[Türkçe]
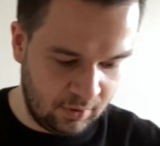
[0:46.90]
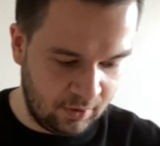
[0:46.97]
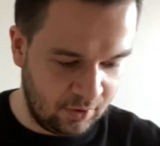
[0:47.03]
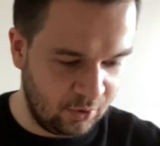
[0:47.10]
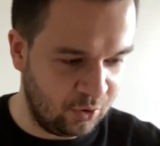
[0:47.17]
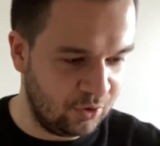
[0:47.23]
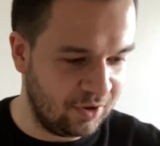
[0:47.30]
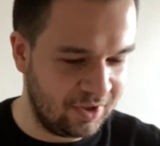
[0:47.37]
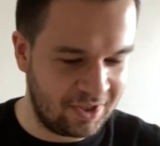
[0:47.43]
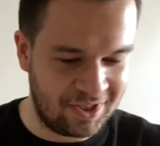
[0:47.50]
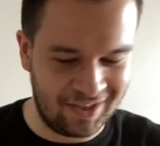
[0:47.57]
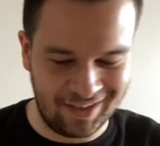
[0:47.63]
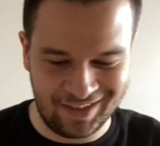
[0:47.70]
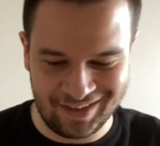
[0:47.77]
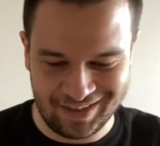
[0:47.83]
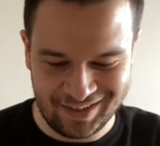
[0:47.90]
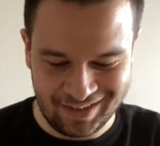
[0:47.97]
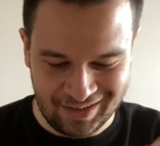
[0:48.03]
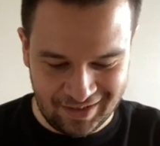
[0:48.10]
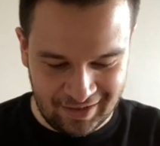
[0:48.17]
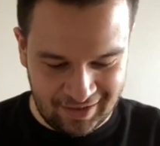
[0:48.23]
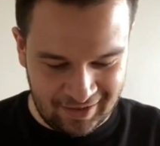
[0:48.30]
Güneşi
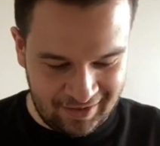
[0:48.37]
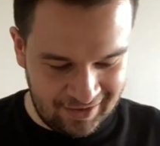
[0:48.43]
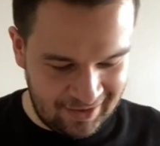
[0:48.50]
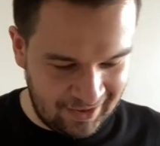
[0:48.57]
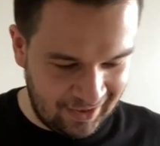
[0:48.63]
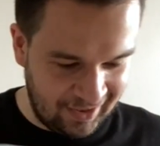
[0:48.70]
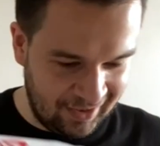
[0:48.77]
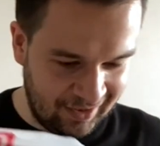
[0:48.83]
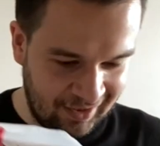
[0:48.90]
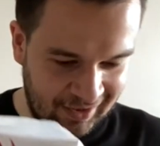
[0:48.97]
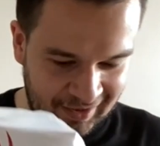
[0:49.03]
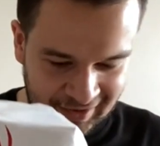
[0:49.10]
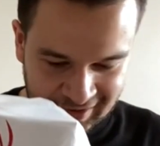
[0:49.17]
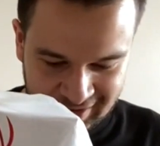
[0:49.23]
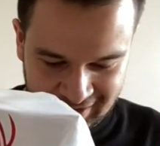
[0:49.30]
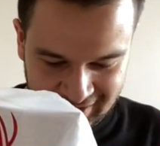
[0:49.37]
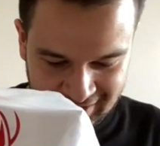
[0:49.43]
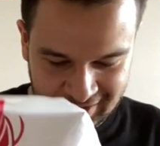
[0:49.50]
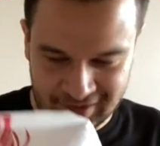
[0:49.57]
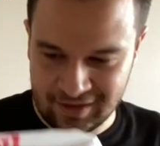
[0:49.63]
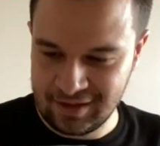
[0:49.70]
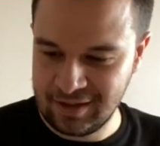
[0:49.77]
şeyinden.
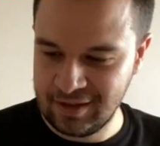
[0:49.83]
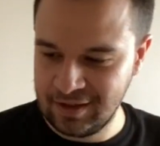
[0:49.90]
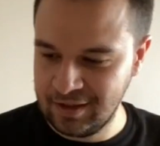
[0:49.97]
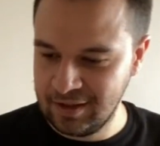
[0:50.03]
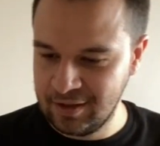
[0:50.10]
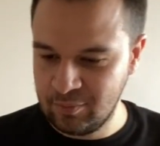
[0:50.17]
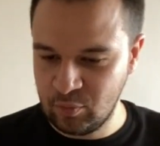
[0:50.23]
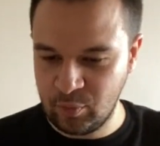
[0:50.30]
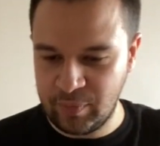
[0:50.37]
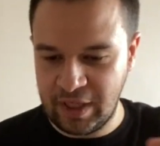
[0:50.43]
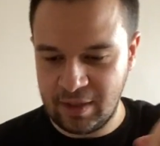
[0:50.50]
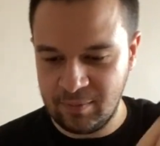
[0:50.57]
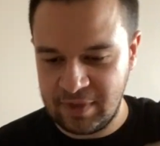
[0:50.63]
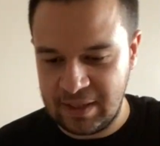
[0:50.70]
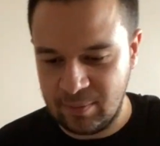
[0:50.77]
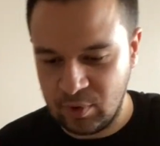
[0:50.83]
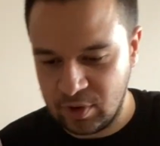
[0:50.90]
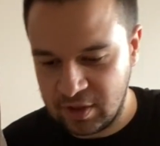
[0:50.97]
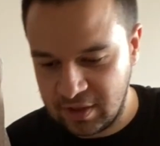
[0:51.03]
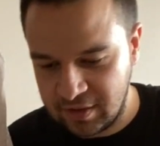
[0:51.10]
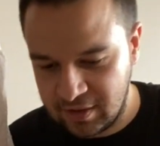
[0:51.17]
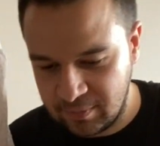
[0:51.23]
Gün fotokopinin Bu benimki büyük
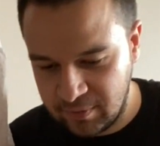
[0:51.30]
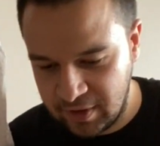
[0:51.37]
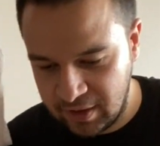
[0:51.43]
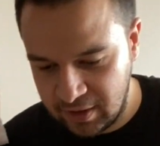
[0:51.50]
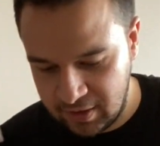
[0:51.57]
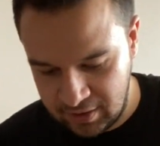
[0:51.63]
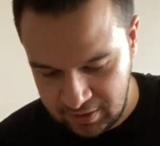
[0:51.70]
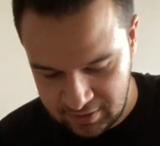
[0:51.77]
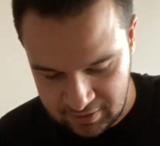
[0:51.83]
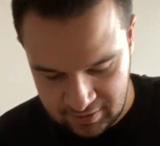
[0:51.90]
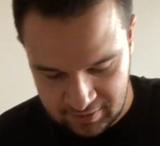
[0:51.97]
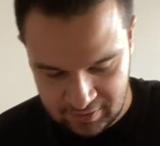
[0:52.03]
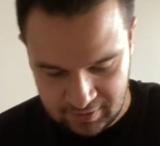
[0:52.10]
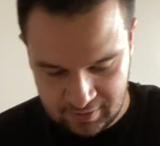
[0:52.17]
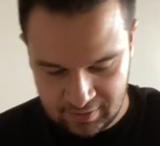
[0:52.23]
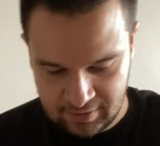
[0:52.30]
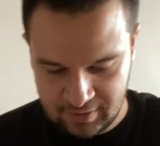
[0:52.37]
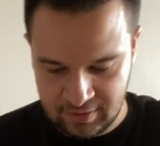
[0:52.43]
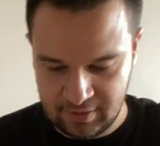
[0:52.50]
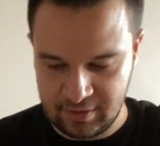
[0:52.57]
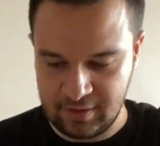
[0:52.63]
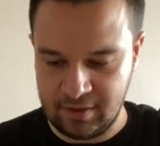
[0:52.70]
ihtimalle. Evet bu
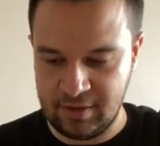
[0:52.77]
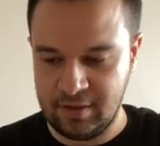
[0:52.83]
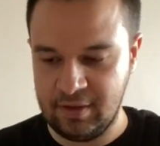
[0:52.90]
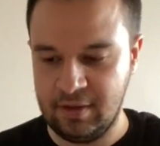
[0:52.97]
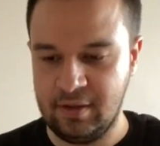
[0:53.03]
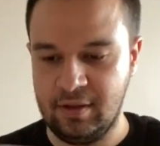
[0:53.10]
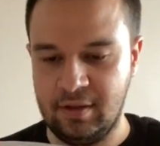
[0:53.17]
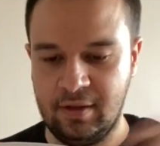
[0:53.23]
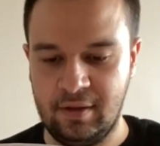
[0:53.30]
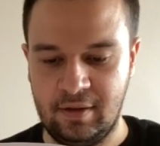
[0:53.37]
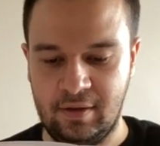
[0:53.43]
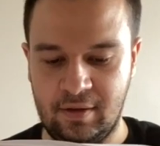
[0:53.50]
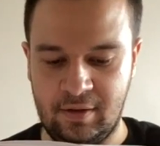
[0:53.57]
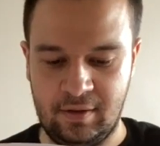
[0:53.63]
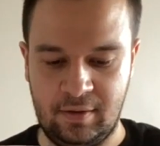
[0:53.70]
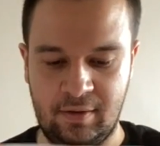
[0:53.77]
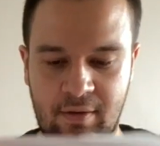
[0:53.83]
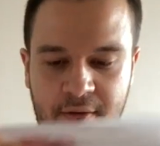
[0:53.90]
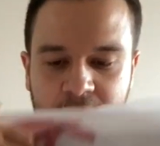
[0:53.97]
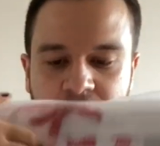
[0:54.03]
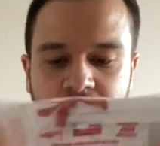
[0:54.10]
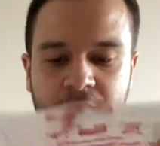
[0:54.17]
seninki. Şu
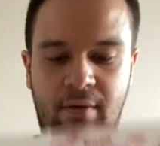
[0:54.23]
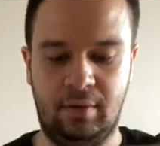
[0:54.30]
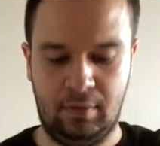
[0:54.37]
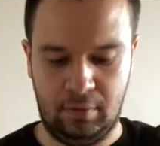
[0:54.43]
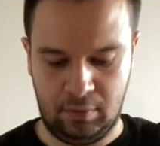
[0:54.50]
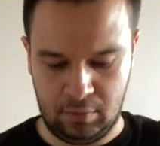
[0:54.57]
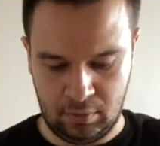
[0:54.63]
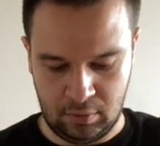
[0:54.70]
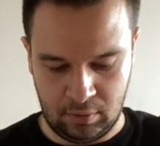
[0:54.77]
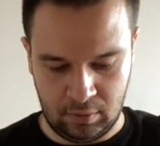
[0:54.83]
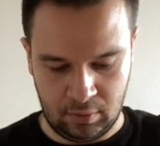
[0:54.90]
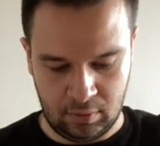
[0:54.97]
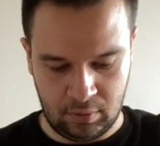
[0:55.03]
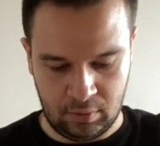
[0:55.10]
diğeri de benimki.